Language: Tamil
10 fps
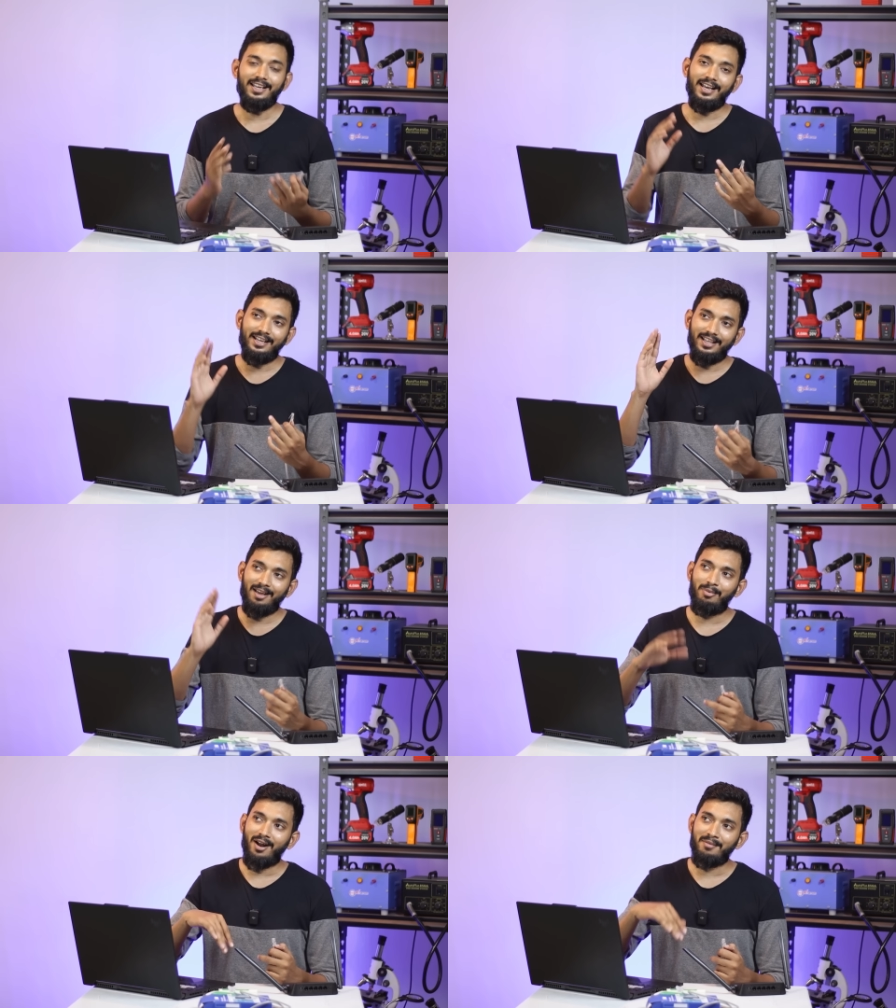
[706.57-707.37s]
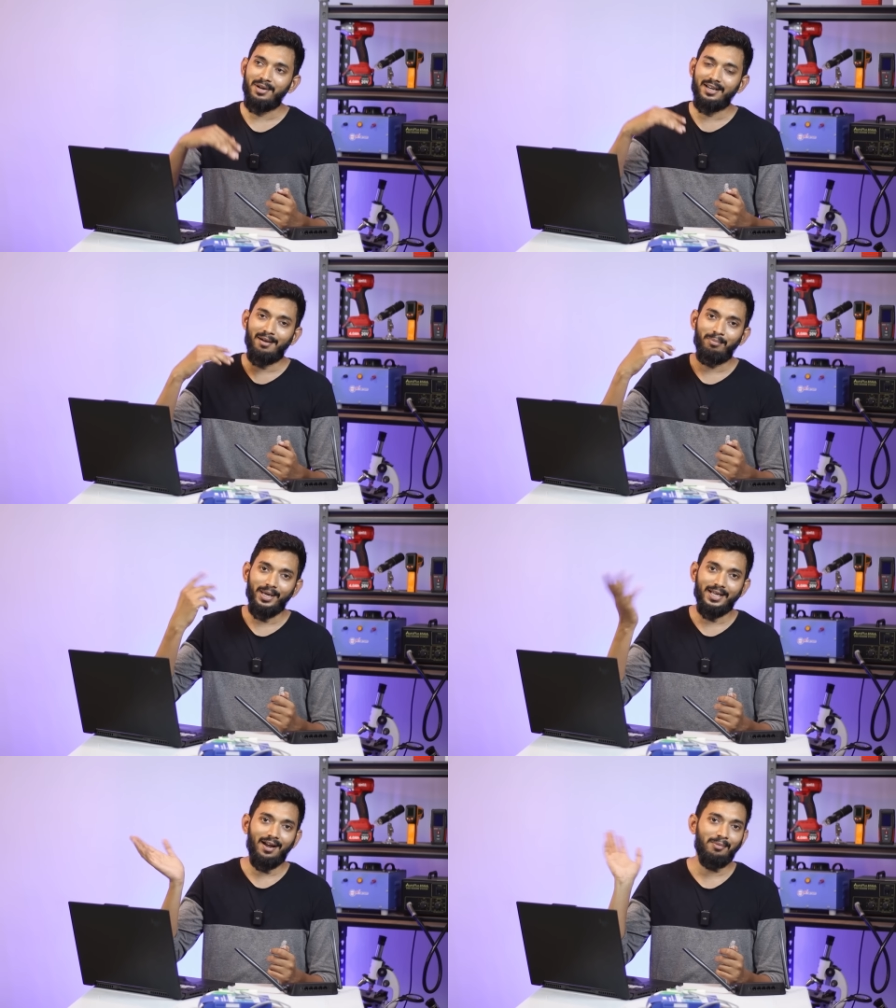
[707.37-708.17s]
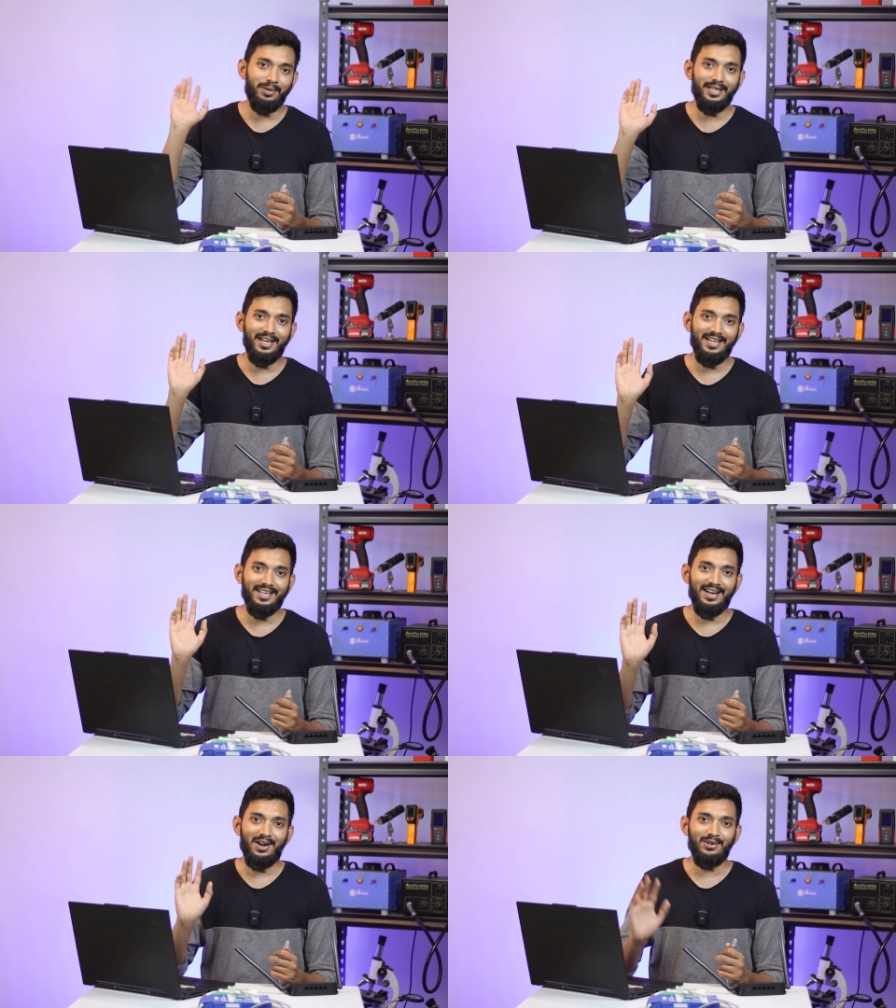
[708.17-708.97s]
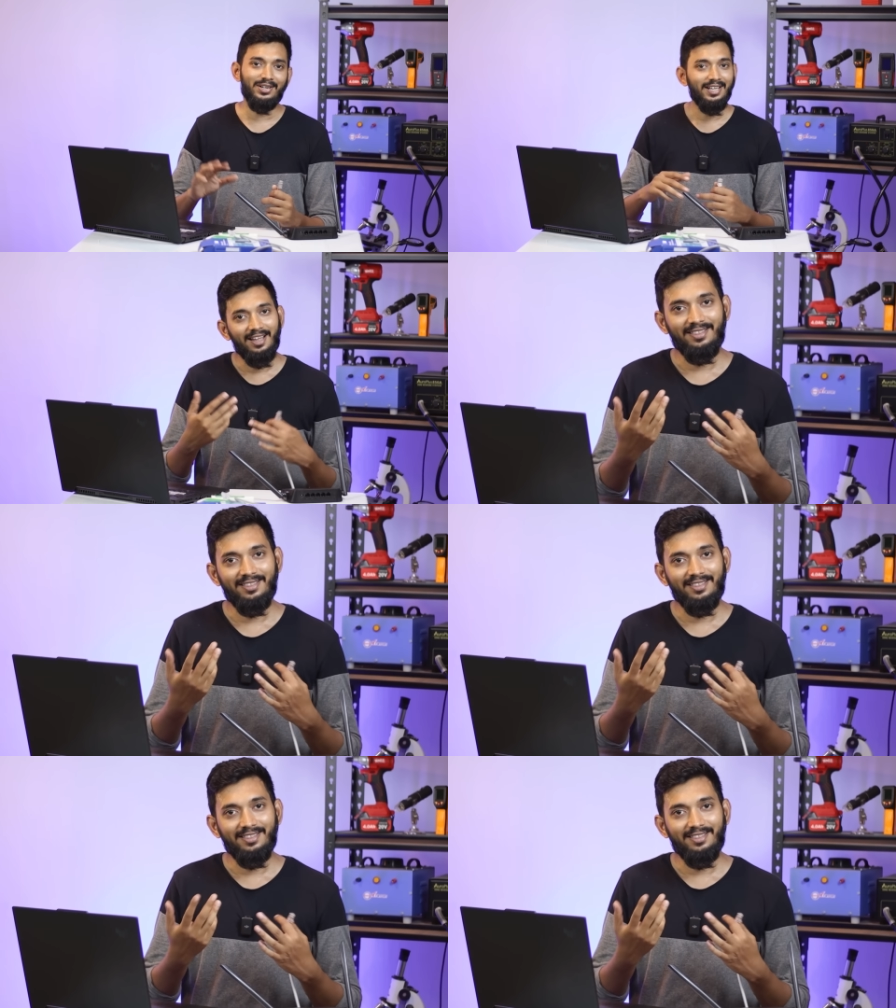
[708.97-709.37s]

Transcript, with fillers: நீங்கள் இதே ப்ராட்பேண்ட் கம்பெனி கால் பண்ணி கேட்டிங்கனாலும்